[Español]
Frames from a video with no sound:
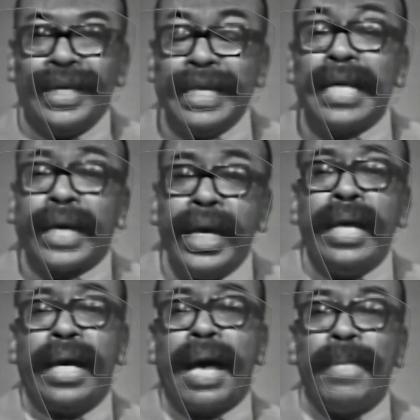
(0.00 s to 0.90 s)
Y es
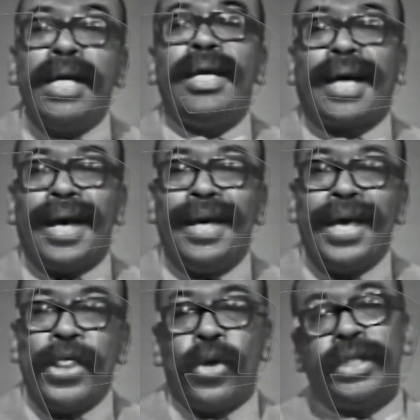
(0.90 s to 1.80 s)
aquí, en América,
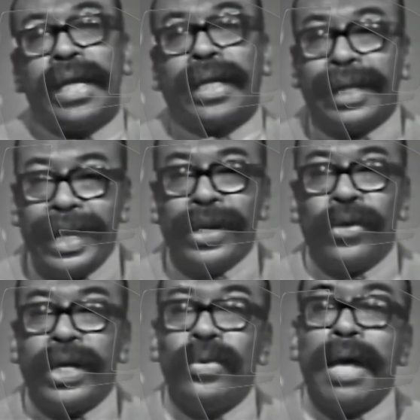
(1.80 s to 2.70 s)
donde el
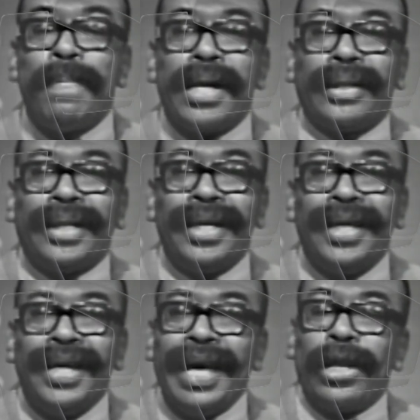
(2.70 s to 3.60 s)
clero de una parte,
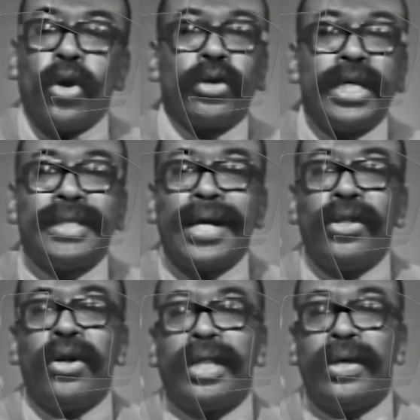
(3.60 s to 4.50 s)
el
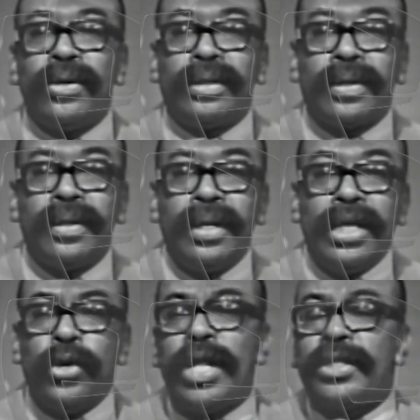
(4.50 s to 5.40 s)
conquistador de otro,
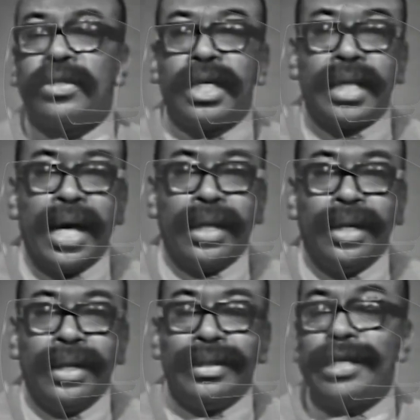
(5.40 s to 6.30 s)
y una
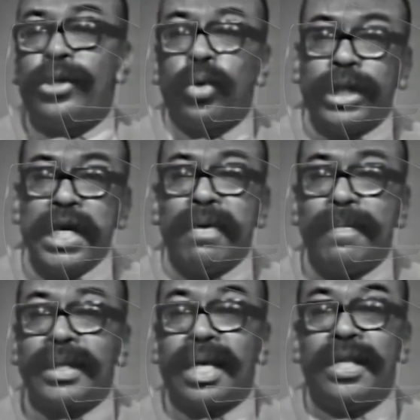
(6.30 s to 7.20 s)
sociedad
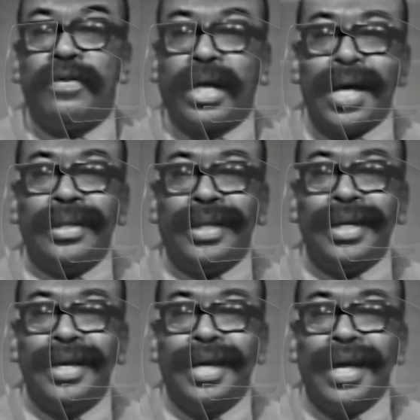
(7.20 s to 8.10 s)
destructiva más que
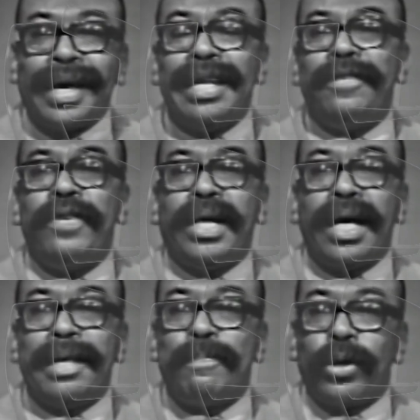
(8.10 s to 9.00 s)
edificante,
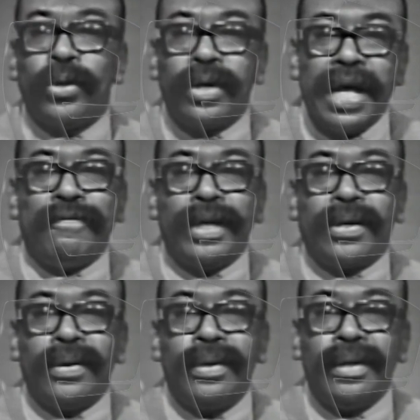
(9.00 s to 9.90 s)
califica de
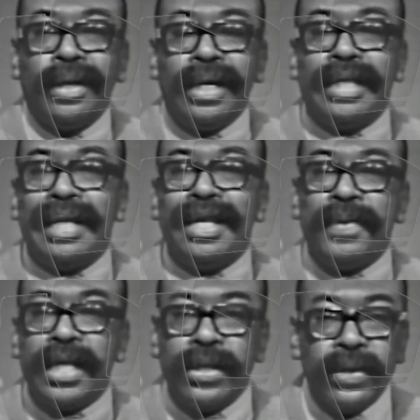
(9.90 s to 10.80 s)
pornográfico y de
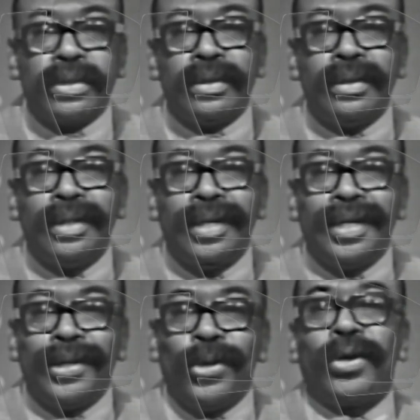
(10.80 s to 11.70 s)
libidinoso
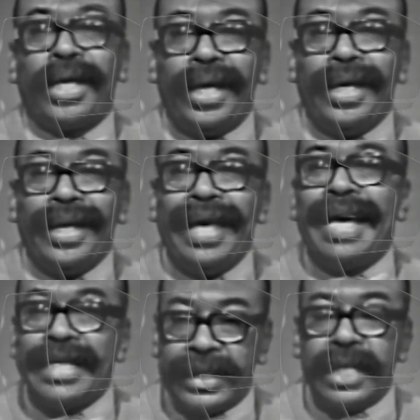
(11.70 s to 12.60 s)
lo que
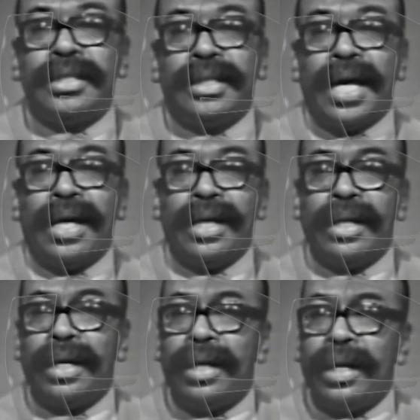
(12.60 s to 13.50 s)
en esencia
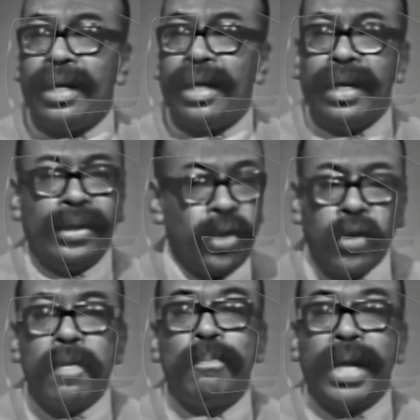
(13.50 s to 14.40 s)

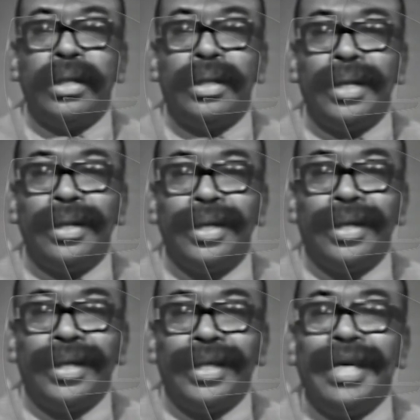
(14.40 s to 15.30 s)
no comprenden
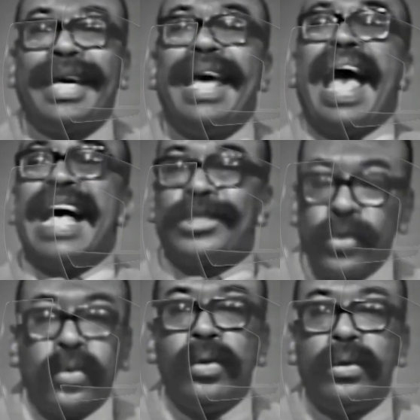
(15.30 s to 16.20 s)
y que a
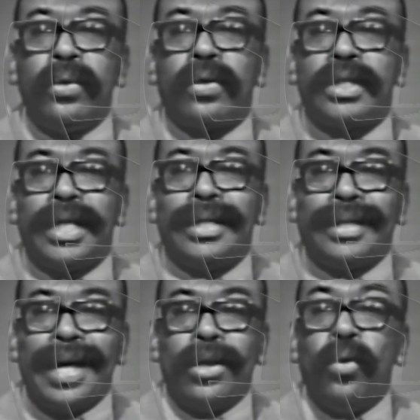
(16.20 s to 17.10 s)
su cultura
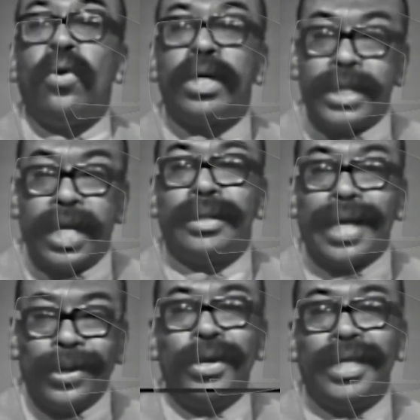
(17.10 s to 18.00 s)
occidental u
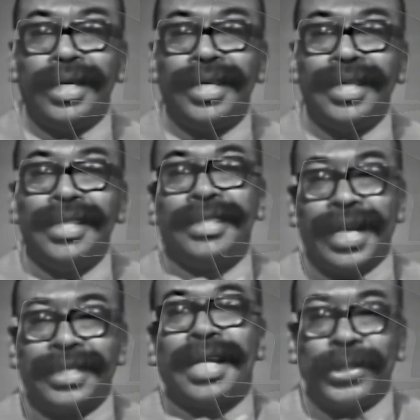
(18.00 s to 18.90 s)
occidentaloide
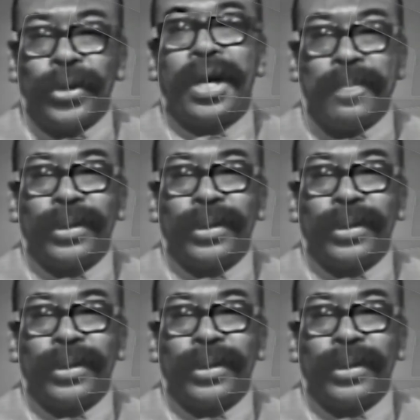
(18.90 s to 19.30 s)
se les antoja